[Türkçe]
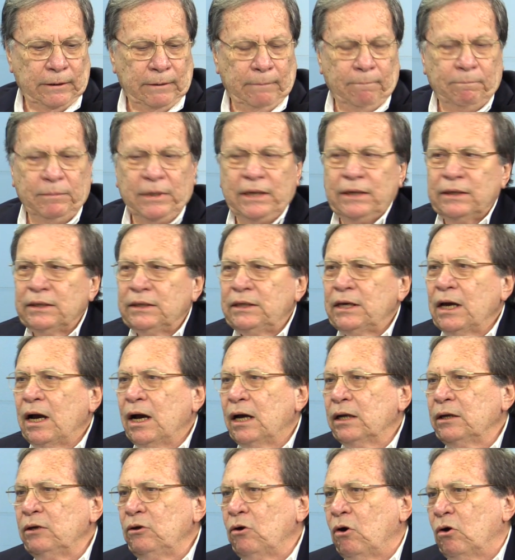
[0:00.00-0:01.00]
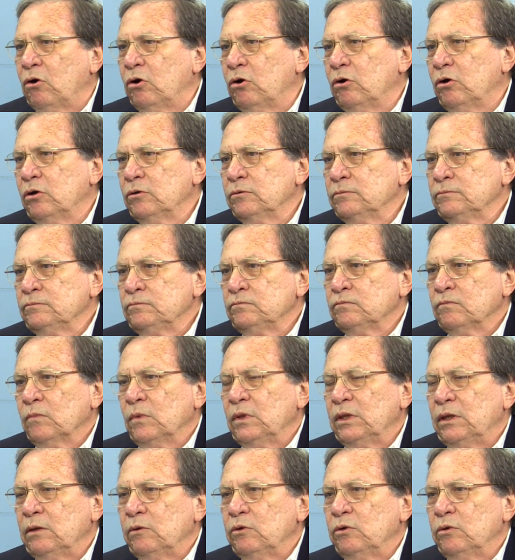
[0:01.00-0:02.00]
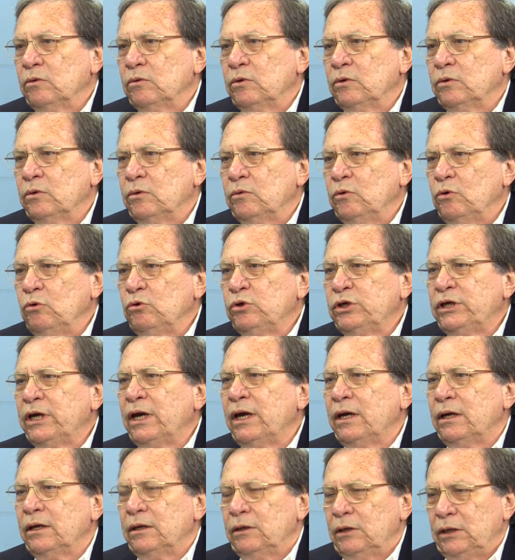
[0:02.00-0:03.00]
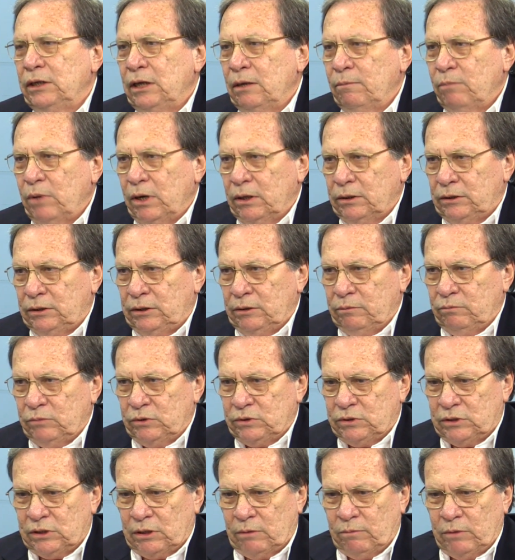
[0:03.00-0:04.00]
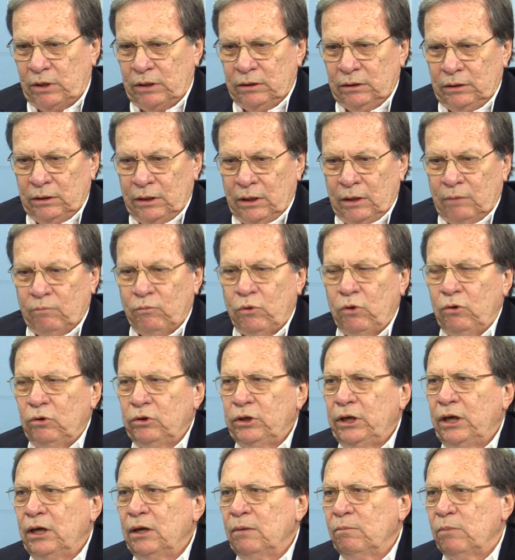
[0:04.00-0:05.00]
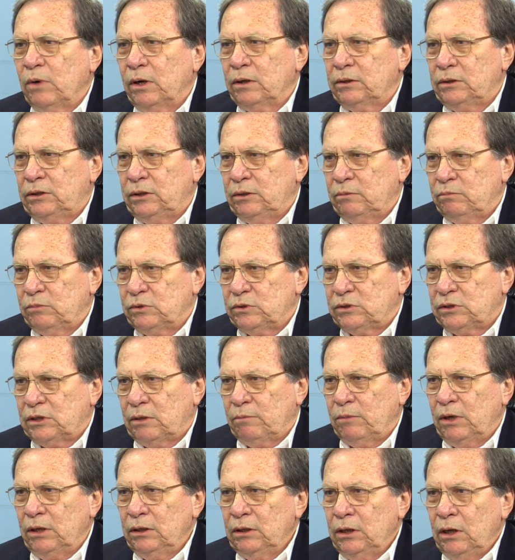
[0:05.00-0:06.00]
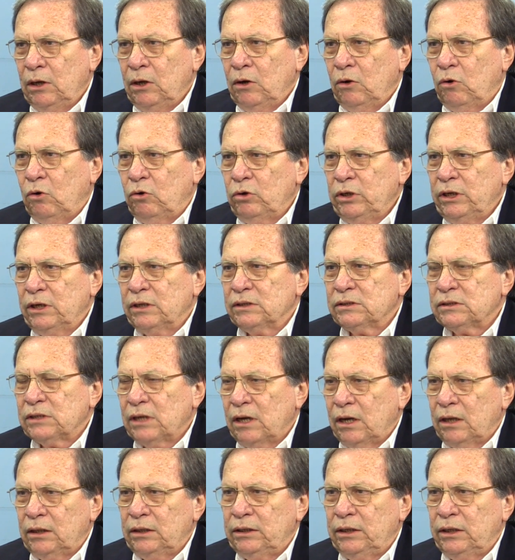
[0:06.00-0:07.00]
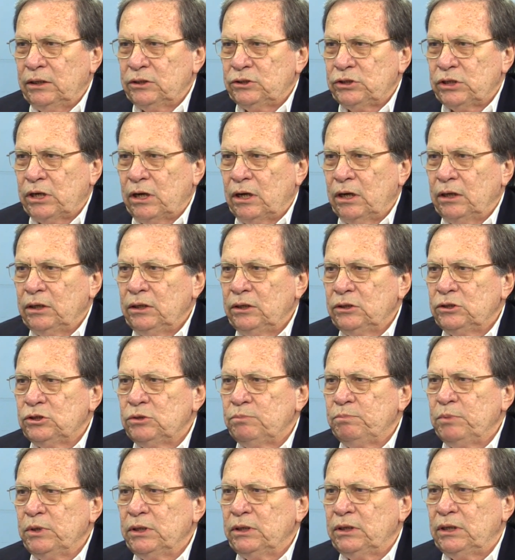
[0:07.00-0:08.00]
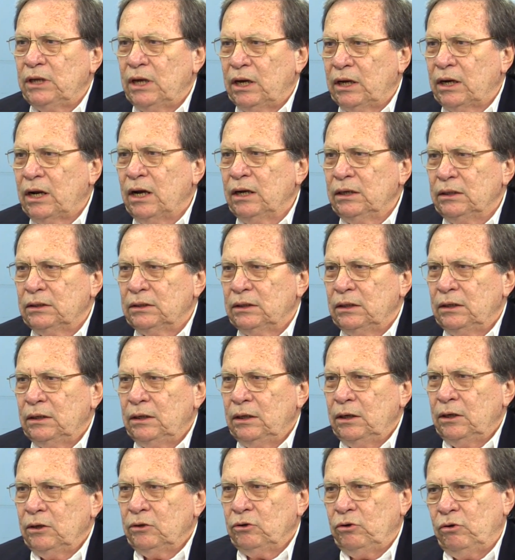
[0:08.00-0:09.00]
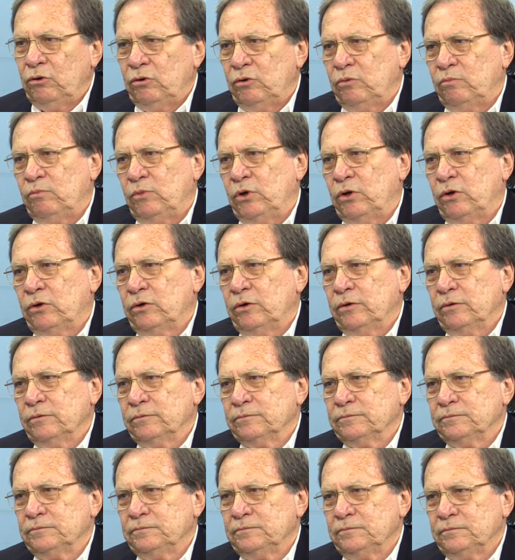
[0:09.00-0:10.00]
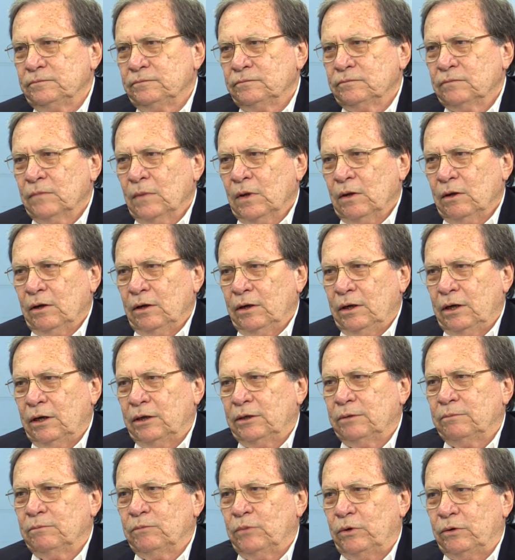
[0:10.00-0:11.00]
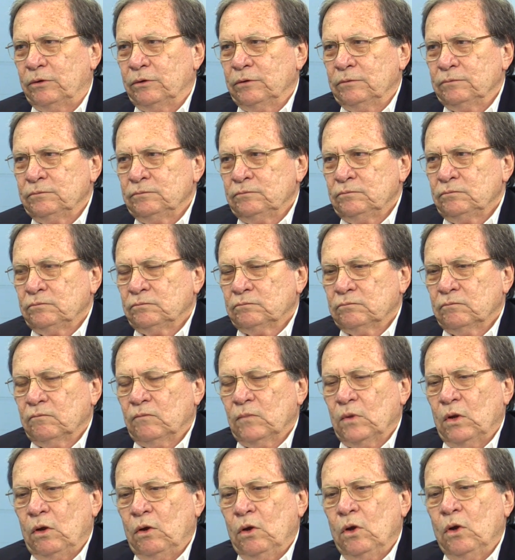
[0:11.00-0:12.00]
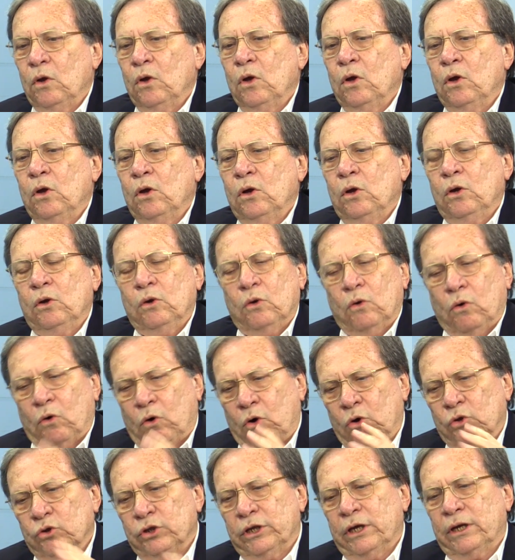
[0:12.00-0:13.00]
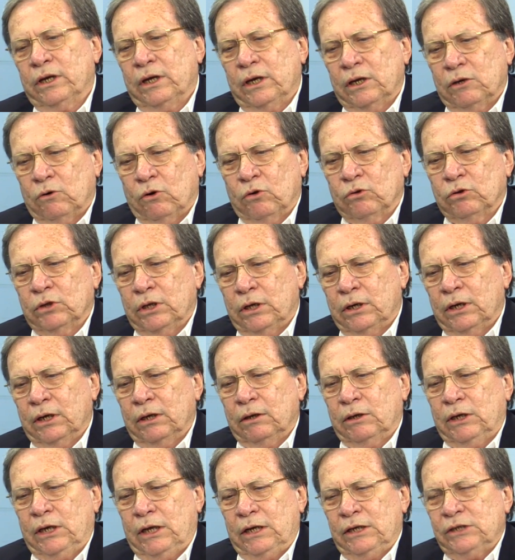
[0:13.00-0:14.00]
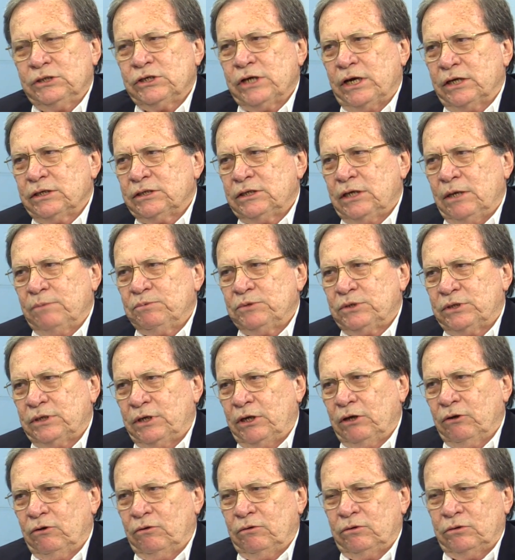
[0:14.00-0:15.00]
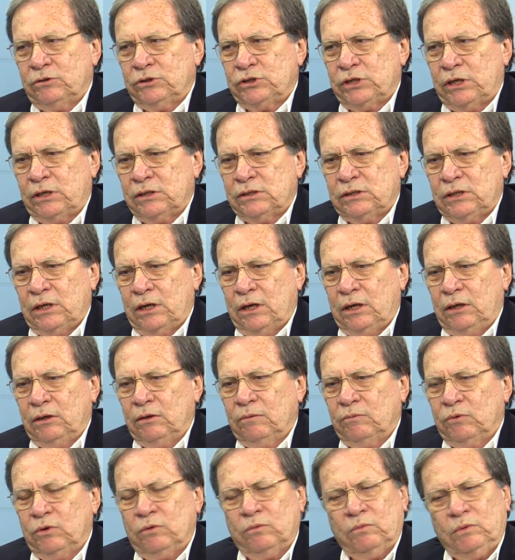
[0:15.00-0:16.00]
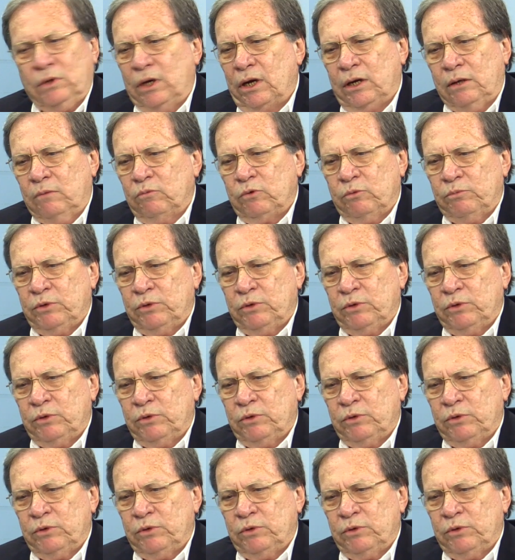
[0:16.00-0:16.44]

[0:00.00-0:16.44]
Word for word: bir karı yok. E, ülkeye baktığımız zaman, bölgeye baktığımız zaman oraya sağlayacağı hiçbir yarar görünmüyor. Ve tanımlı. götüreceklerine de ayrıca değineceğiz onlara, tabii. Onlara geleceğiz, hepsine evet. göreceğiz. Yani evet. yani bu